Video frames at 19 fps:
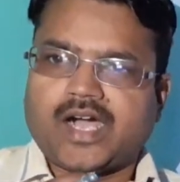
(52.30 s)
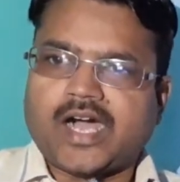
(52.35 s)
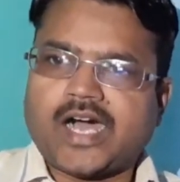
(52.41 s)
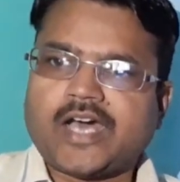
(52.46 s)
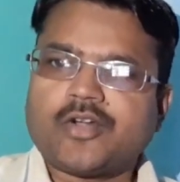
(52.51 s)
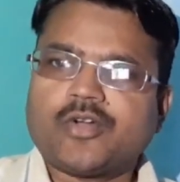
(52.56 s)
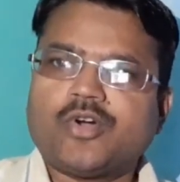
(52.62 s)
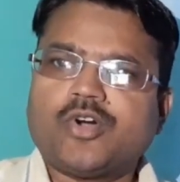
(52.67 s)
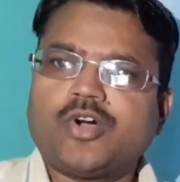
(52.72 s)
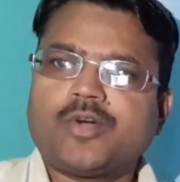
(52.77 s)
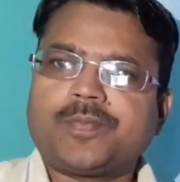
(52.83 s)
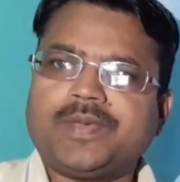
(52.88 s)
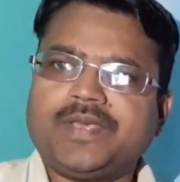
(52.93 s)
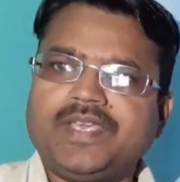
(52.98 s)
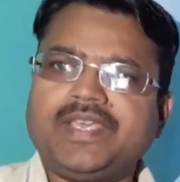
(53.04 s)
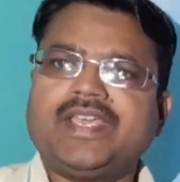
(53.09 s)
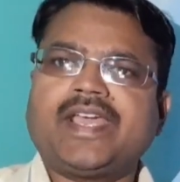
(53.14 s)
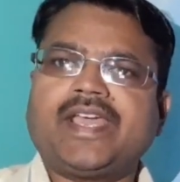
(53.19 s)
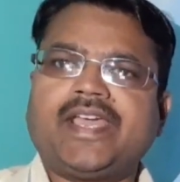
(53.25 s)
आरोप
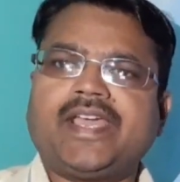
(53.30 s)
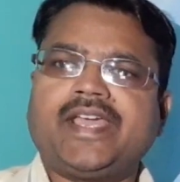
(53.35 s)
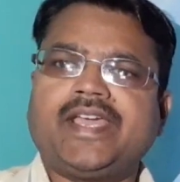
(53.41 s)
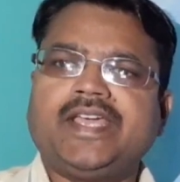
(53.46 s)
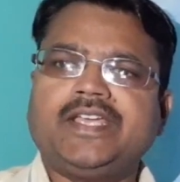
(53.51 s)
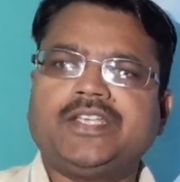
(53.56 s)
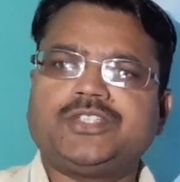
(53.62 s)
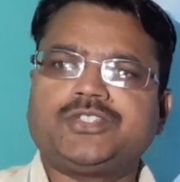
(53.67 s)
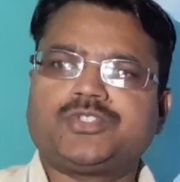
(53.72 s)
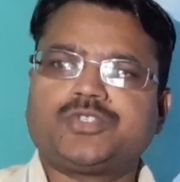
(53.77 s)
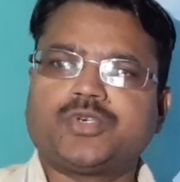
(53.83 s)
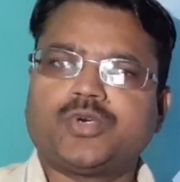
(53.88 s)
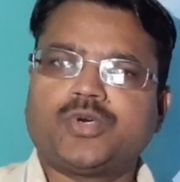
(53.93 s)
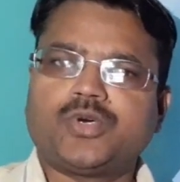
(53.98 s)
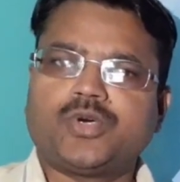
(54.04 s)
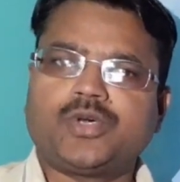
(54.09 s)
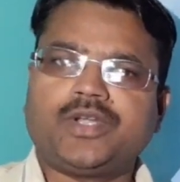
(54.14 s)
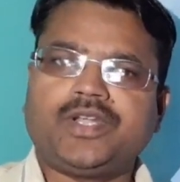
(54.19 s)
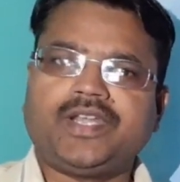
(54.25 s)
ही है जो
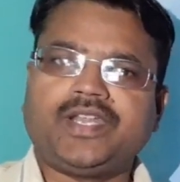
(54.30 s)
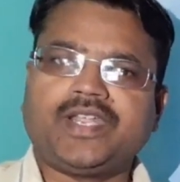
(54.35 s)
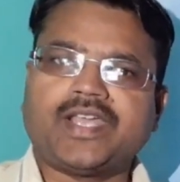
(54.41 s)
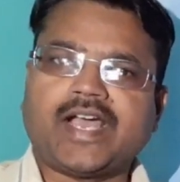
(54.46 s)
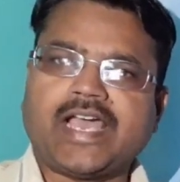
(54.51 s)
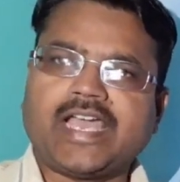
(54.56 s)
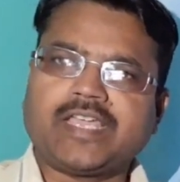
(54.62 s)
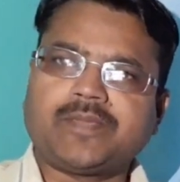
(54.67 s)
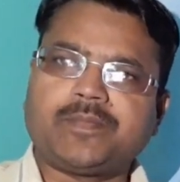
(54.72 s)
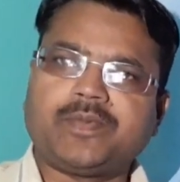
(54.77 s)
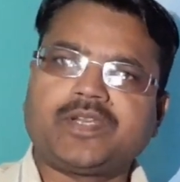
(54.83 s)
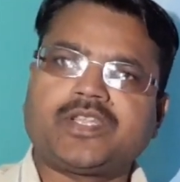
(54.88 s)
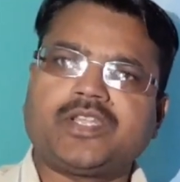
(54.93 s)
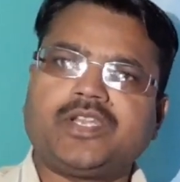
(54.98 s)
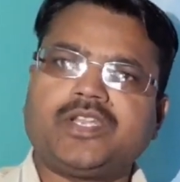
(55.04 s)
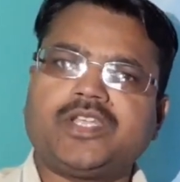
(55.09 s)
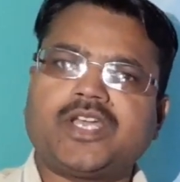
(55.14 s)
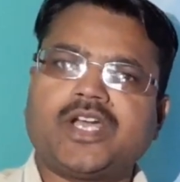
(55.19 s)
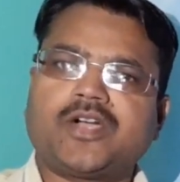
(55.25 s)
न्यायिक
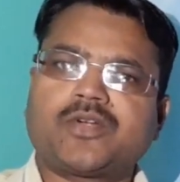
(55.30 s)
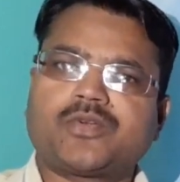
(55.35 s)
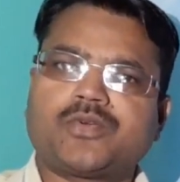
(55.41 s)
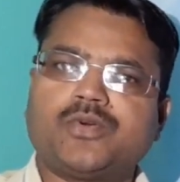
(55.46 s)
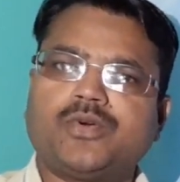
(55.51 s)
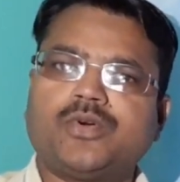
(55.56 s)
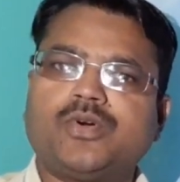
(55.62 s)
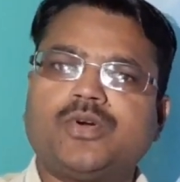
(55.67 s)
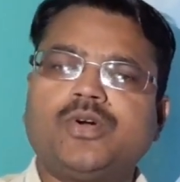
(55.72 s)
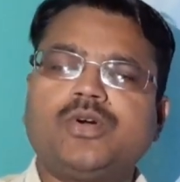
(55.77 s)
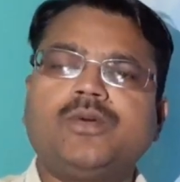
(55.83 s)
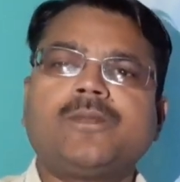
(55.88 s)
प्रक्रिया को